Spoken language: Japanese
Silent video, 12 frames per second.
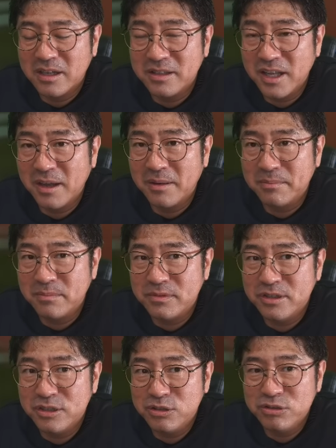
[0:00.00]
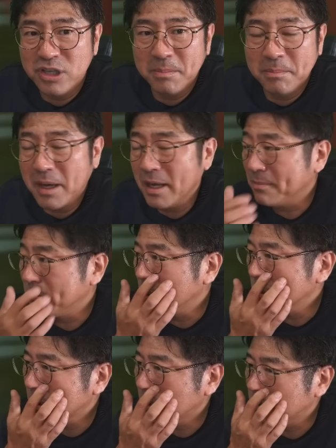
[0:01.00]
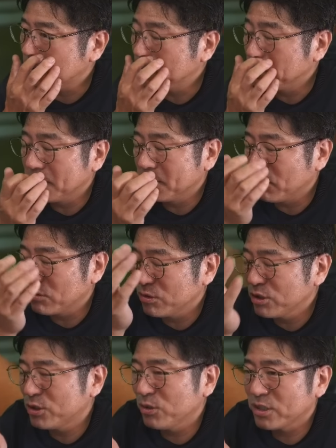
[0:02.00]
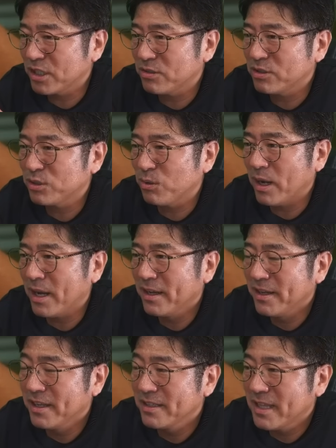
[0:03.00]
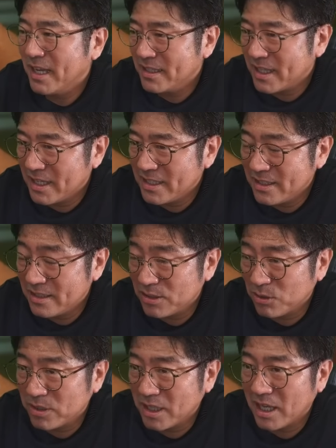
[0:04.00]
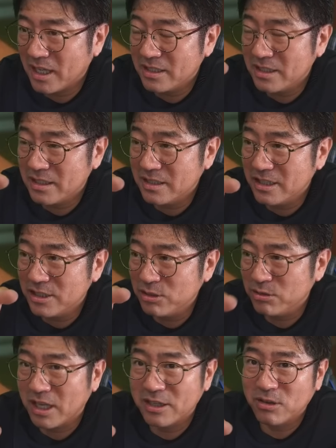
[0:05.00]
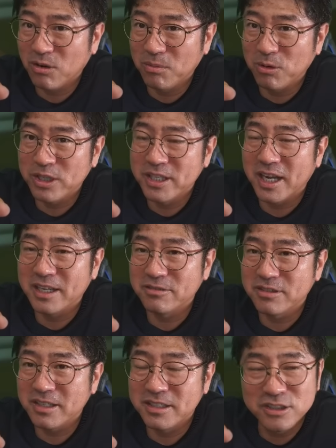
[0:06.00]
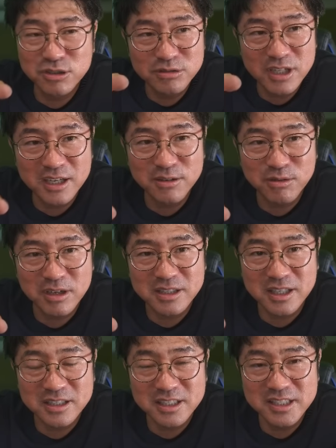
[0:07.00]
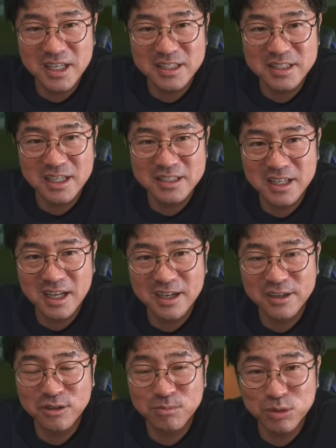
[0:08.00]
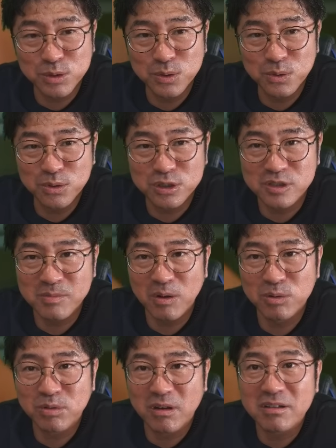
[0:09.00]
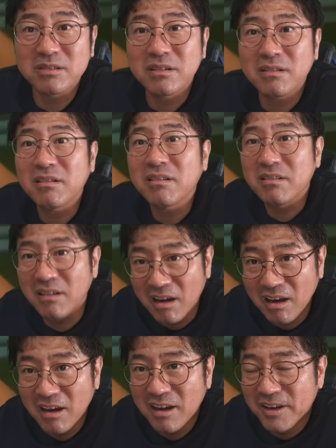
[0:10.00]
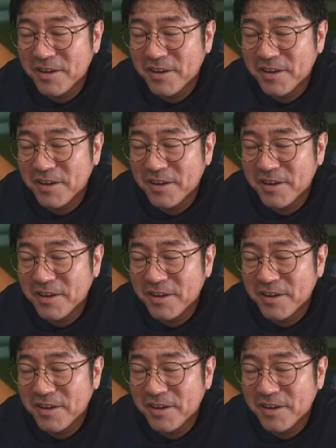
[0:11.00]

ね、20年前皆さん、僕の視聴者の人は、大体そんな20代とかほぼいないので、20代の子やったら2歳、3歳やけど、その頃スマホとかあったからね。